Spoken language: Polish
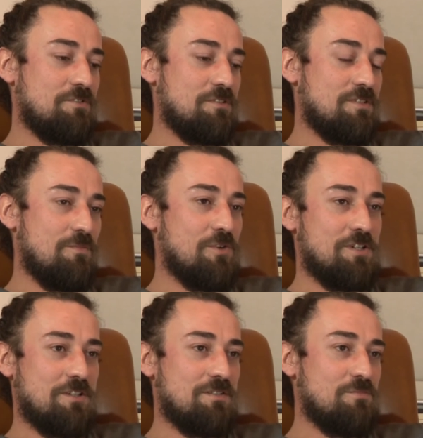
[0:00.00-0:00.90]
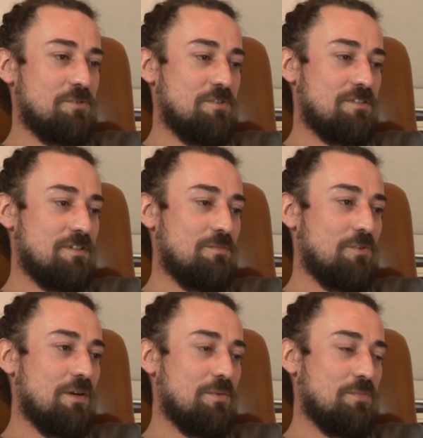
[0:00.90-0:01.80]
zajmuję się tym, czym się
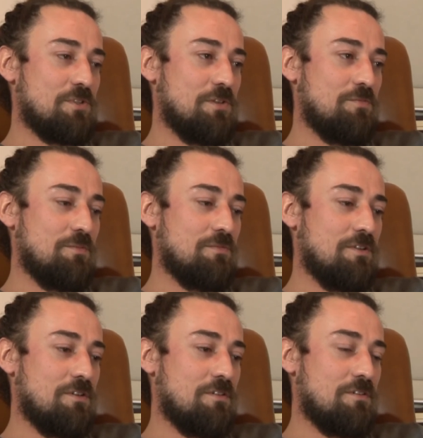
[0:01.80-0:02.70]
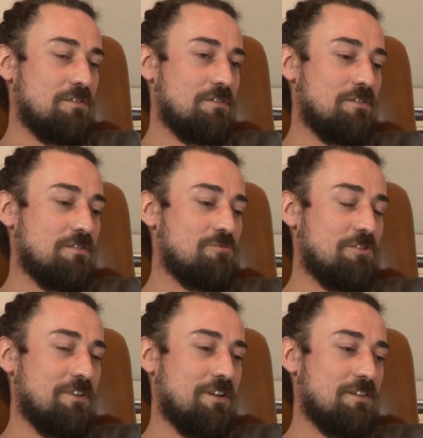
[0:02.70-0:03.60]
zajmuję, bo poszedłem do
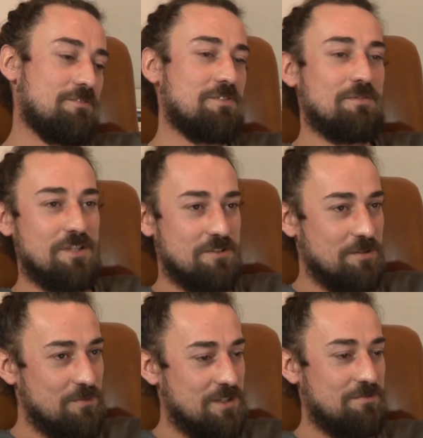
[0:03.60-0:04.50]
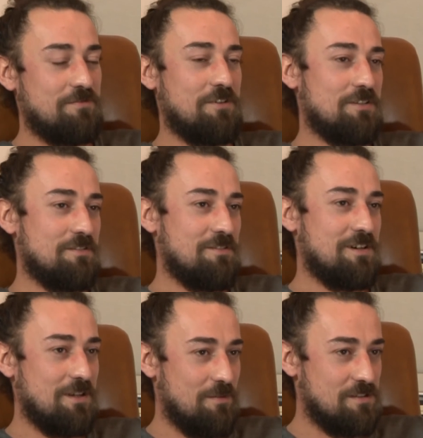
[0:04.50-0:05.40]
człowieka, z którym też robiłeś wywiad, do
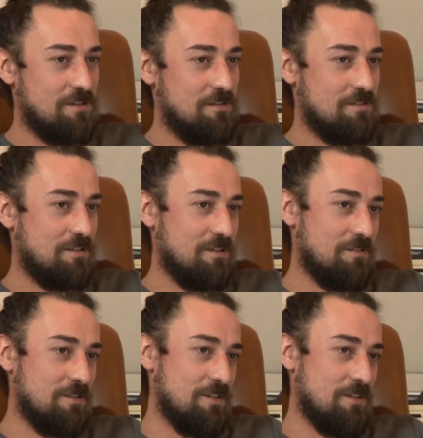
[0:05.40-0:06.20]
Adama Celińskiego.